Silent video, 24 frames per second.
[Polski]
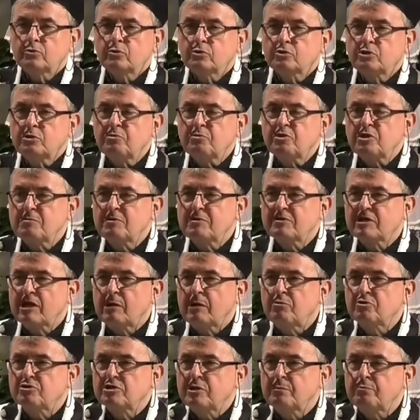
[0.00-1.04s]
To kim się
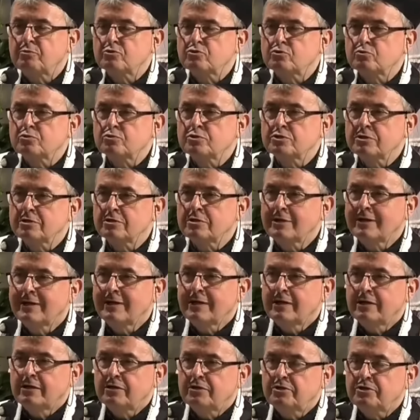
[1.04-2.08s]
Matka Boża posłuży,
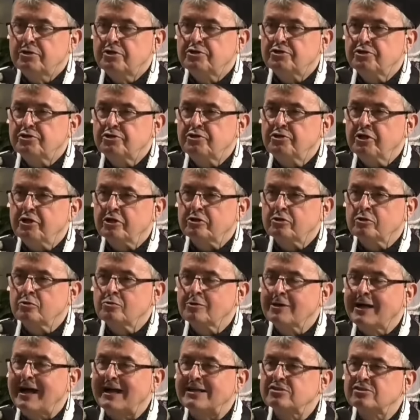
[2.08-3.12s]
jeśli nie
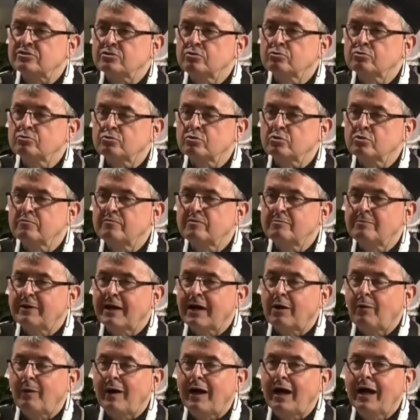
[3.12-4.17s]
tą garstką, którą
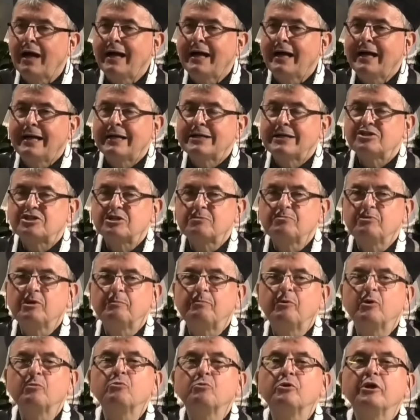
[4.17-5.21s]
wybrała? Czy
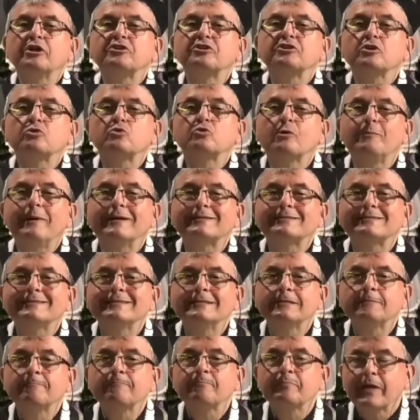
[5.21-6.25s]
mnie pojmujecie tu
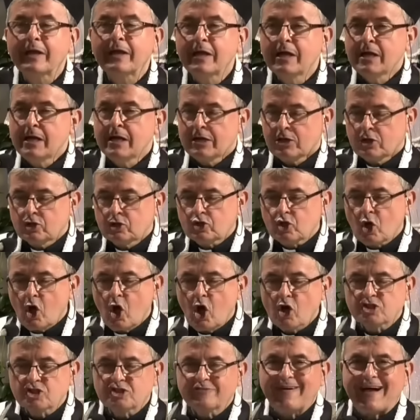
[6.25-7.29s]
obecni?
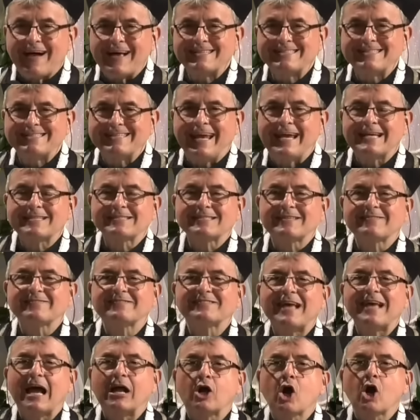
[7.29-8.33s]
Kto z was jest
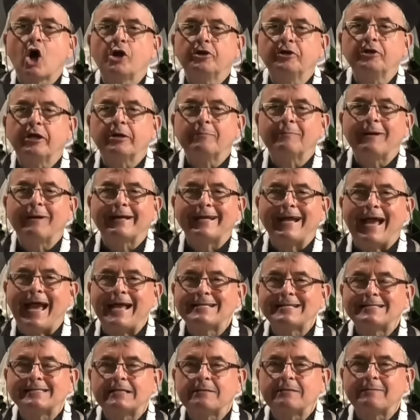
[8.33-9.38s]
w zakonie
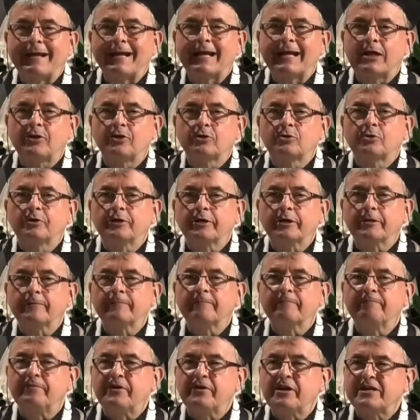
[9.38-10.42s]
mariańskim? Ręka do
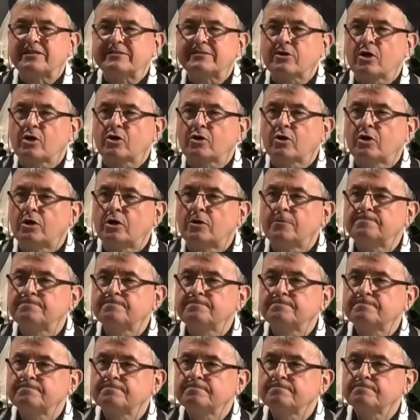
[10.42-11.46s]
góry.
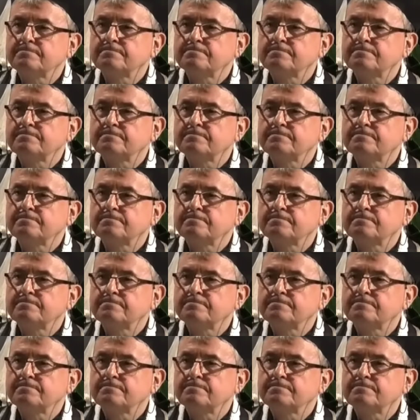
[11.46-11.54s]
Wysoko.